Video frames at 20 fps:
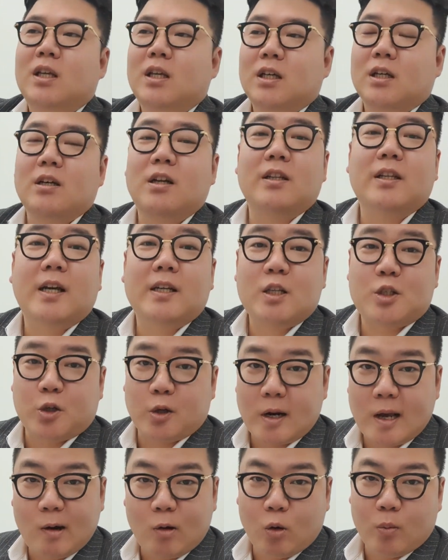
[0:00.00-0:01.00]
그러다 이제
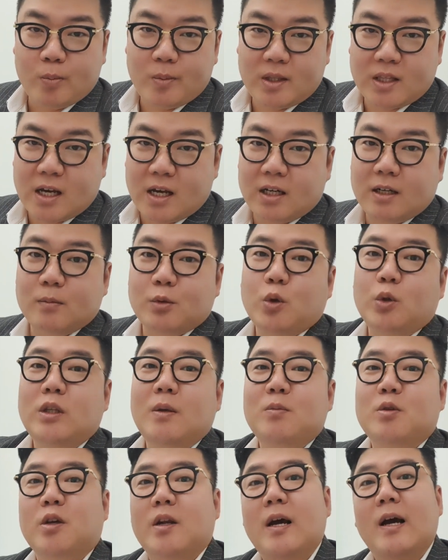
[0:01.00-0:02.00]
전화가 옵니다. 그럼
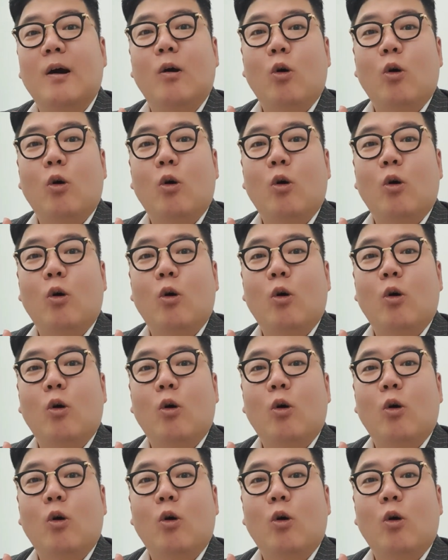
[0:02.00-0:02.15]
손님 전화가